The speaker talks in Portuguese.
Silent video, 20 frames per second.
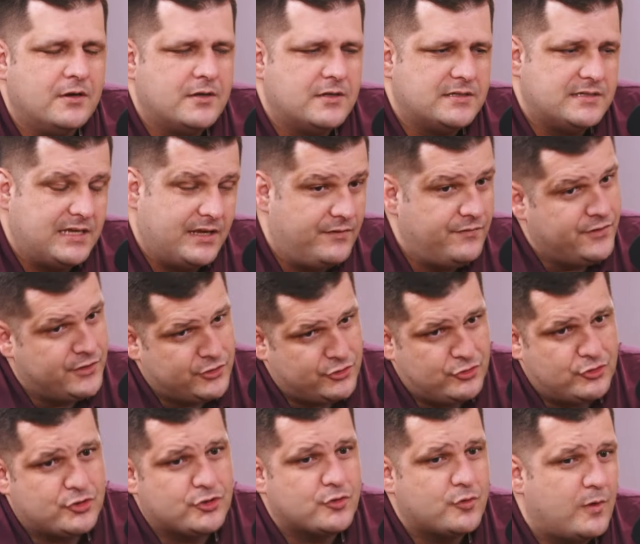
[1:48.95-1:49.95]

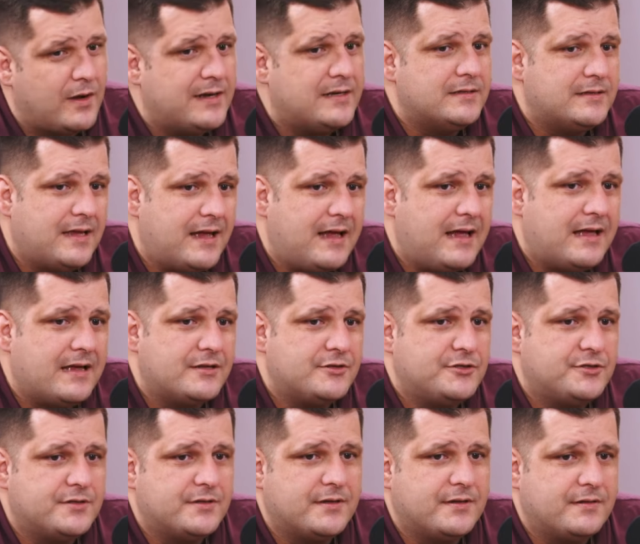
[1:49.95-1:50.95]
serviços de
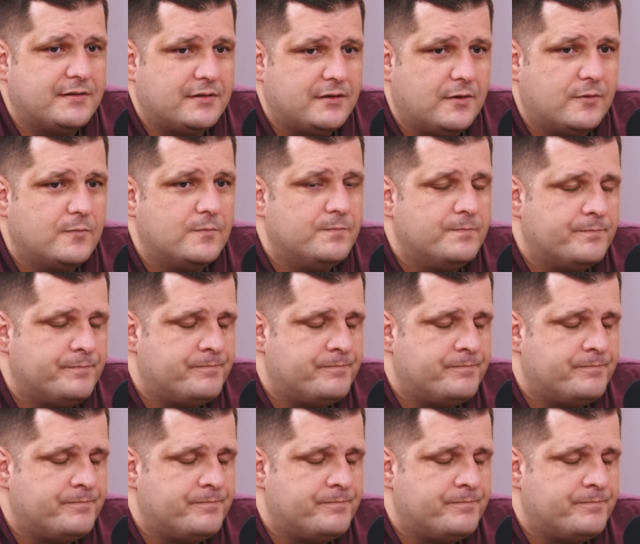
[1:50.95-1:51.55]
qualidade, né? Então,